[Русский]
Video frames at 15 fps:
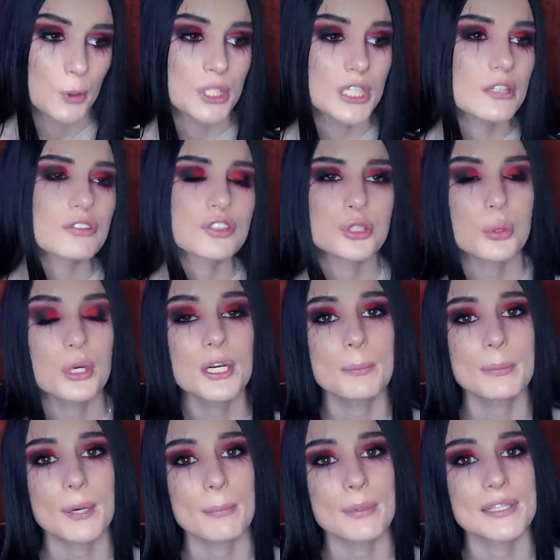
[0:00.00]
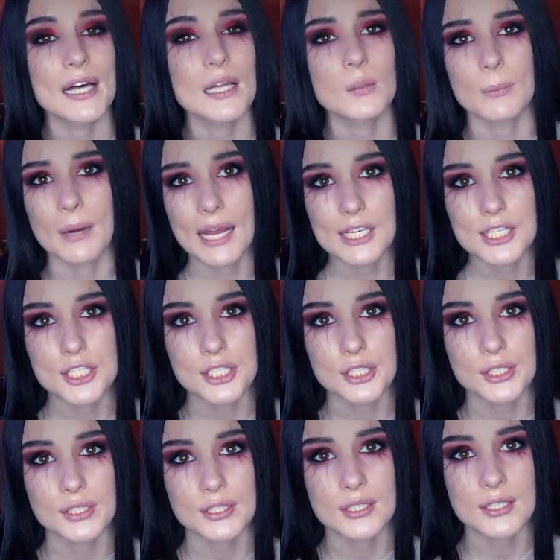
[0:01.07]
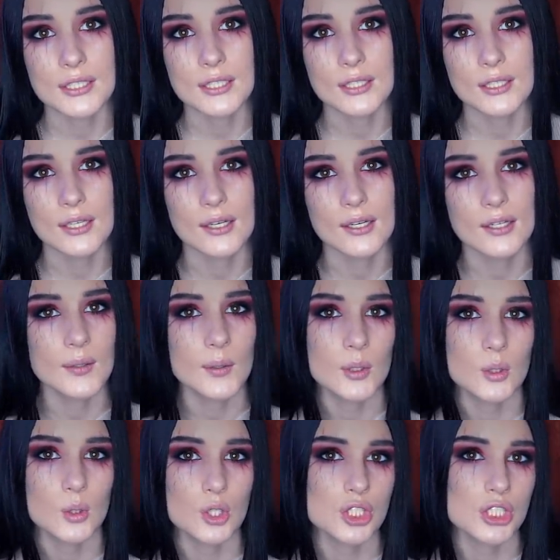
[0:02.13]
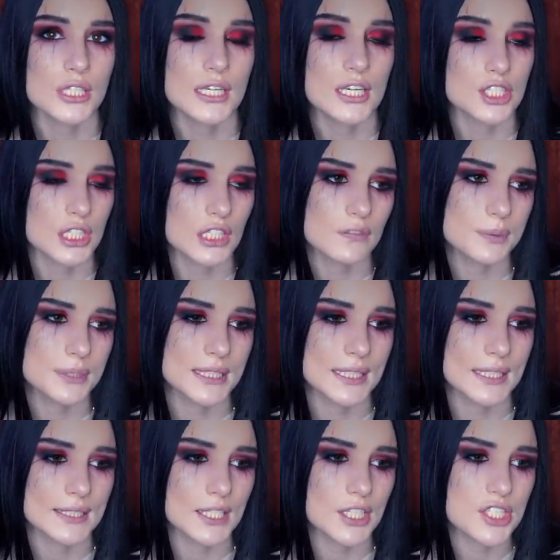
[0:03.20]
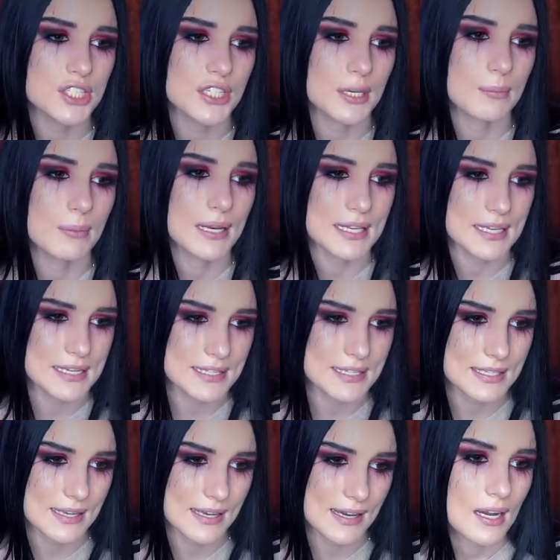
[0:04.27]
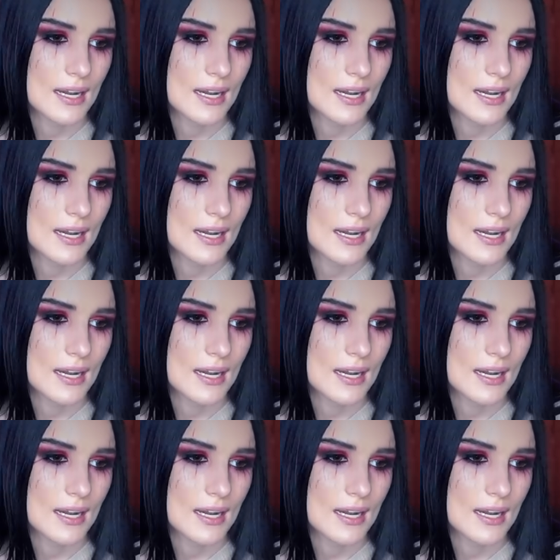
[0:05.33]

У них в школе пропадал мальчик, и он тоже лежал в психиатрической больнице.